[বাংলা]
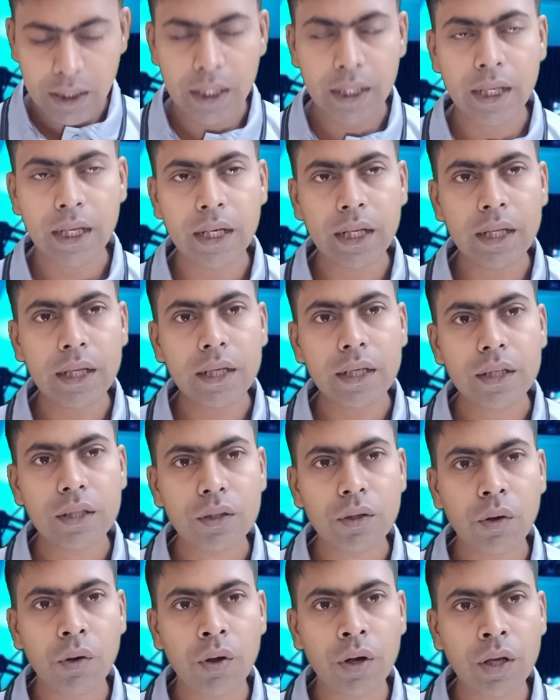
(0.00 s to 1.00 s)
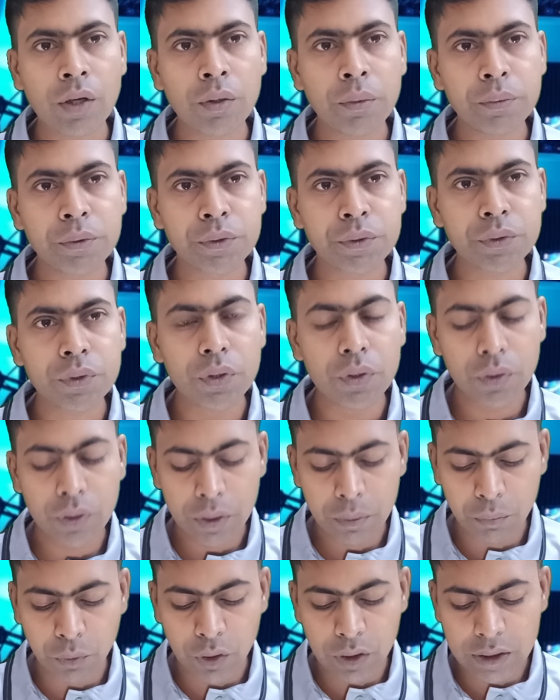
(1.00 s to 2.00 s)
এখানে ওরা খুব সুন্দর করে
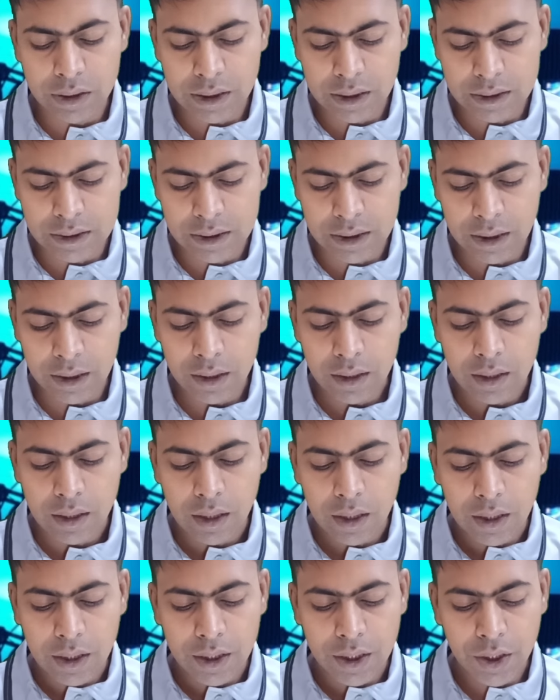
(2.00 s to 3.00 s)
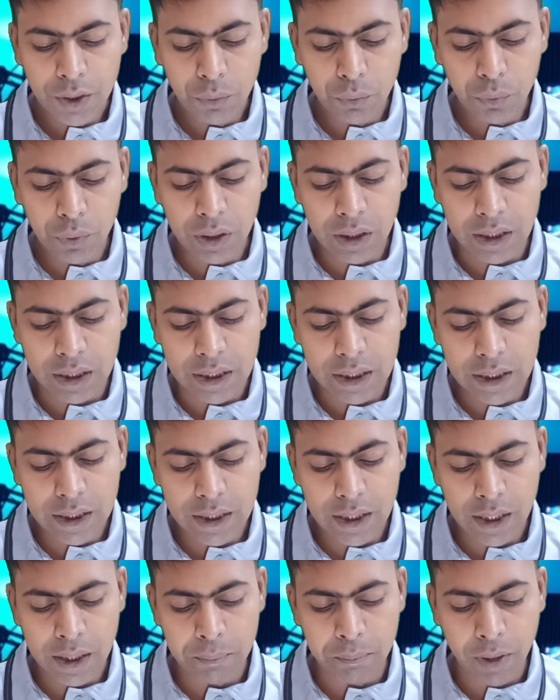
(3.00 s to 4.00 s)
বলে দিয়েছে ইউ উইল নিড
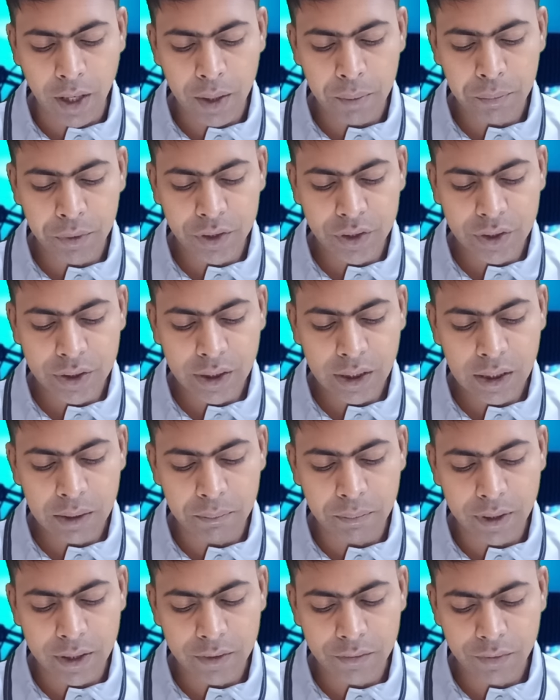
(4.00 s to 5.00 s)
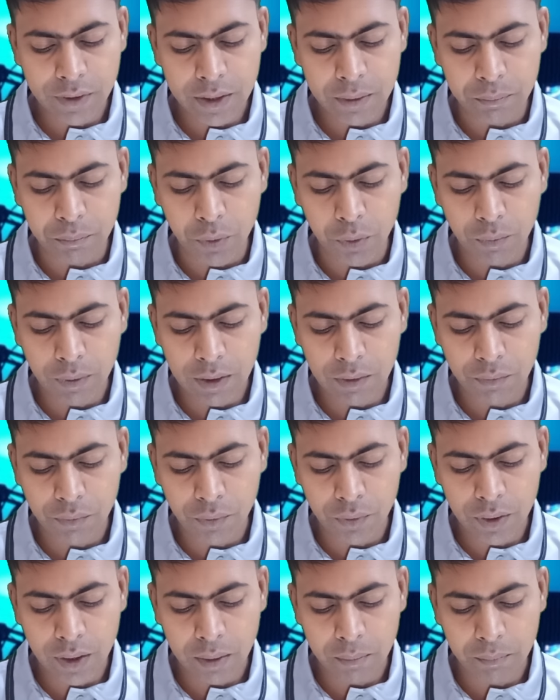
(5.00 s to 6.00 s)
এ বায়োমেট্রিক্যালি ভেরিফাইড মোবাইল
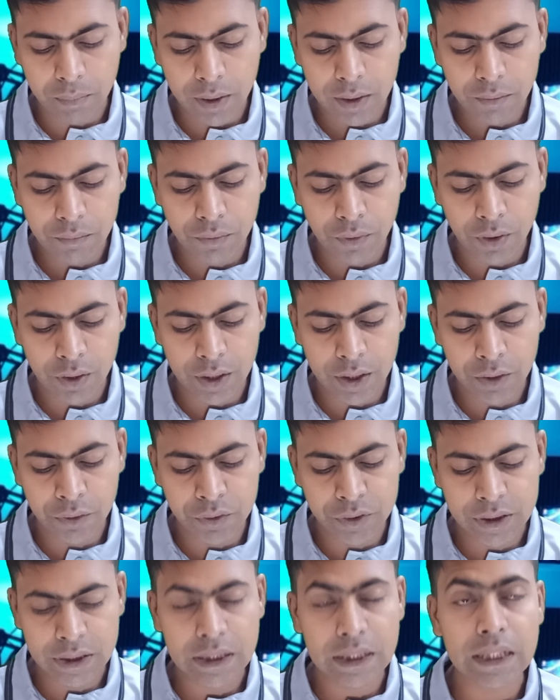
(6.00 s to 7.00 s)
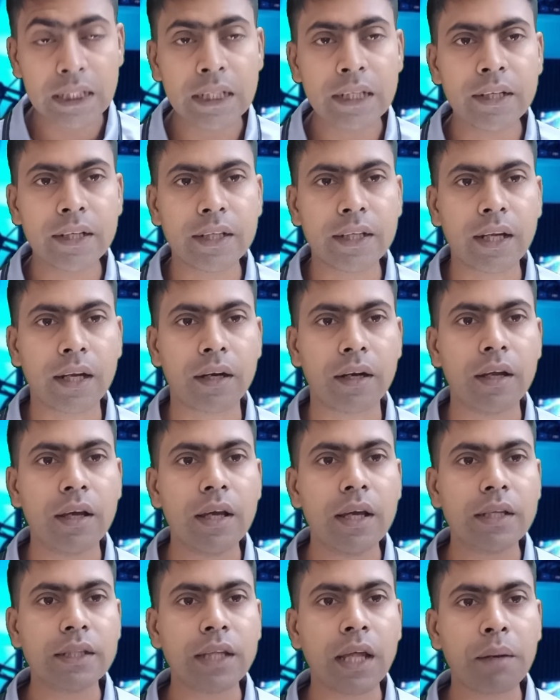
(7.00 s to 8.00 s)
ফোন নাম্বার ফর ইউজিং ই রিটার্ন
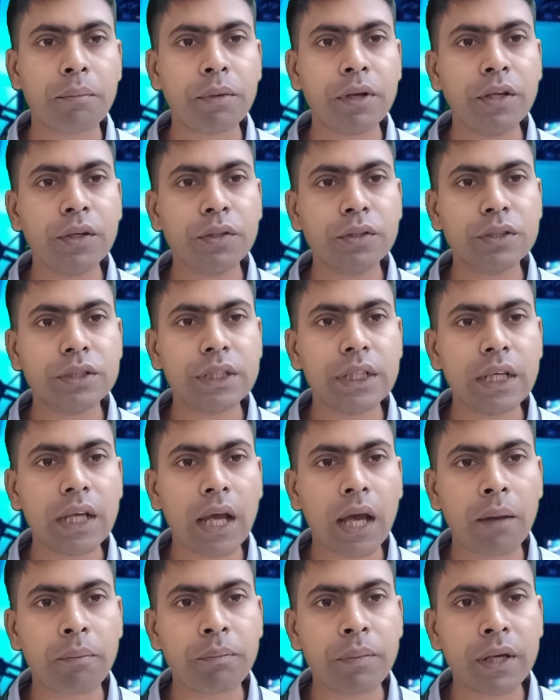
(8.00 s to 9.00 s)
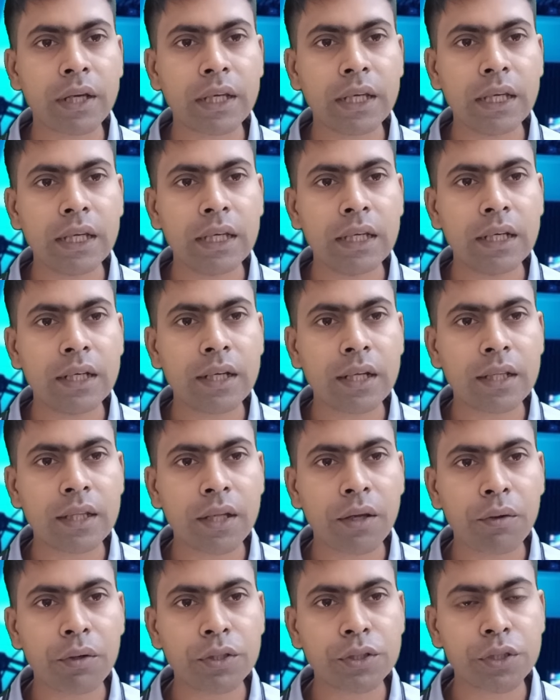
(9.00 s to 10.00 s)
তার মানে হচ্ছে আপনাকে ই রিটার্ন
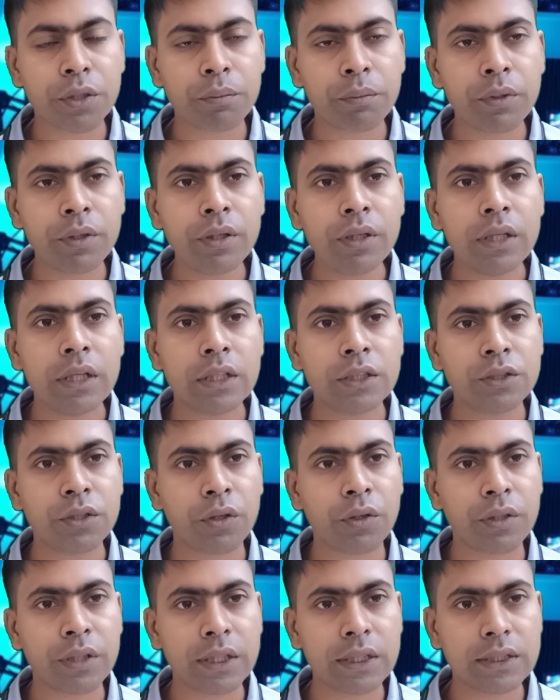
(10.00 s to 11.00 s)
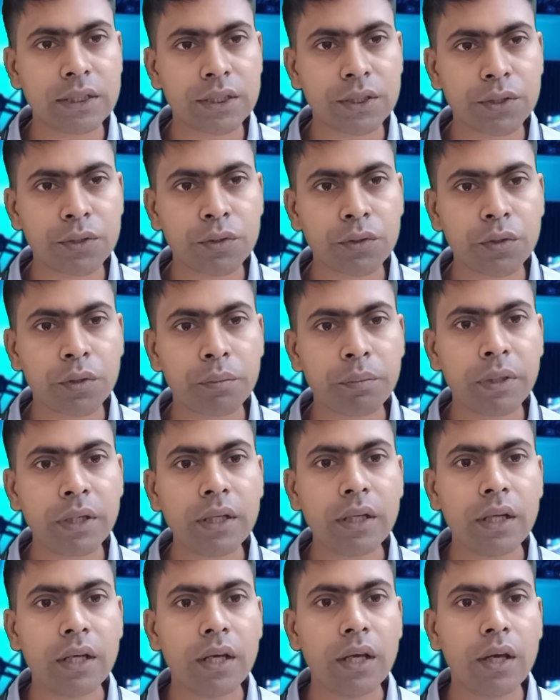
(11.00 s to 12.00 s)
দেওয়ার সময় যখন রেজিস্ট্রেশন করবেন
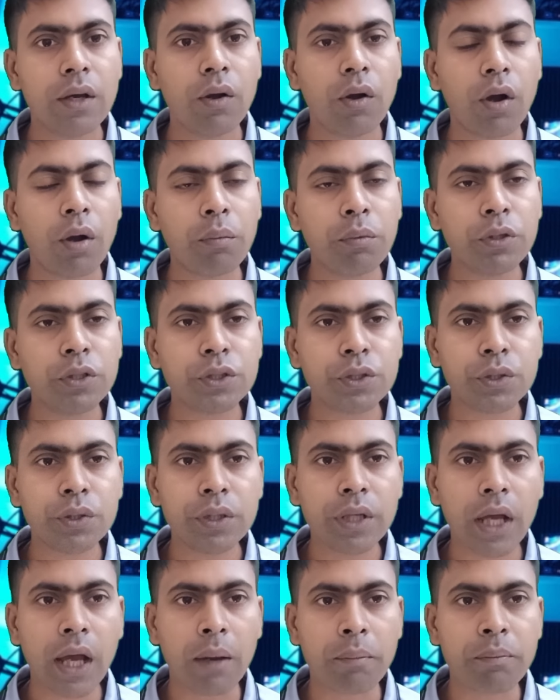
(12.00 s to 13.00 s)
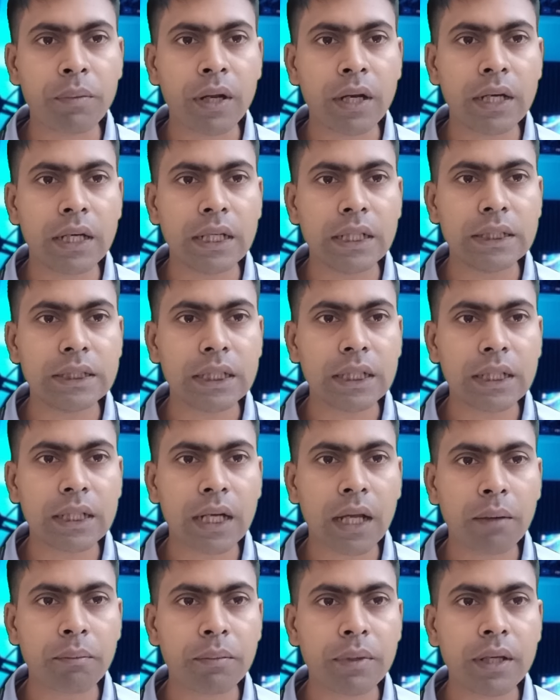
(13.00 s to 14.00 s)
অবশ্যই আপনার নিজের
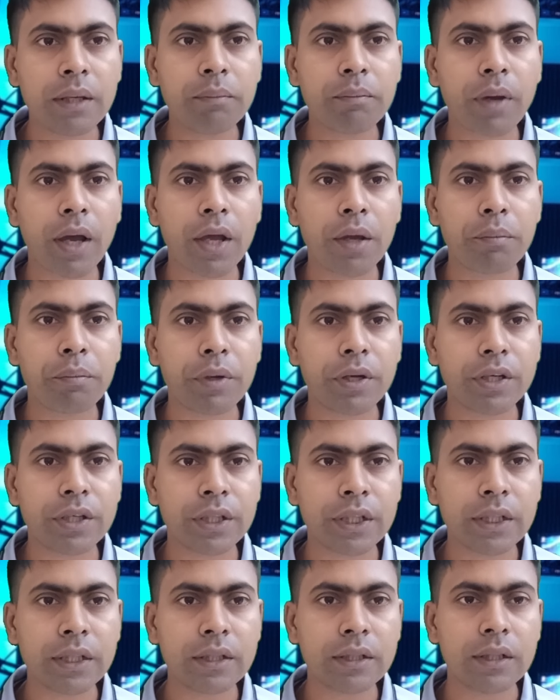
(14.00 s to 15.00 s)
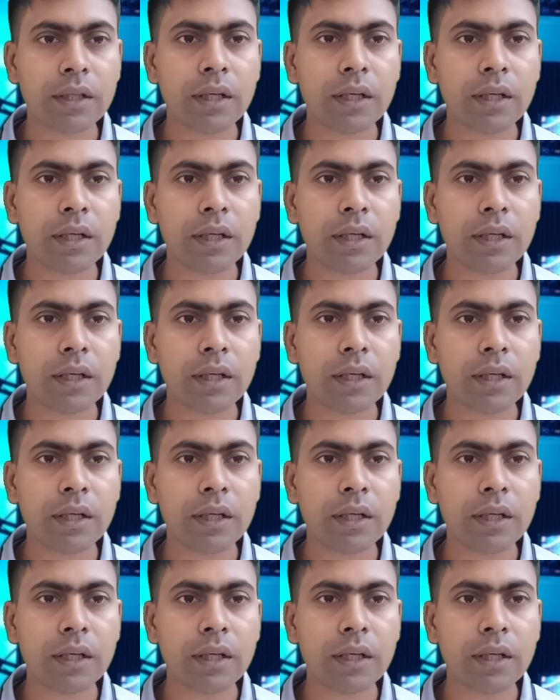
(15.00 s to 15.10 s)
নামে বায়োমেট্রিক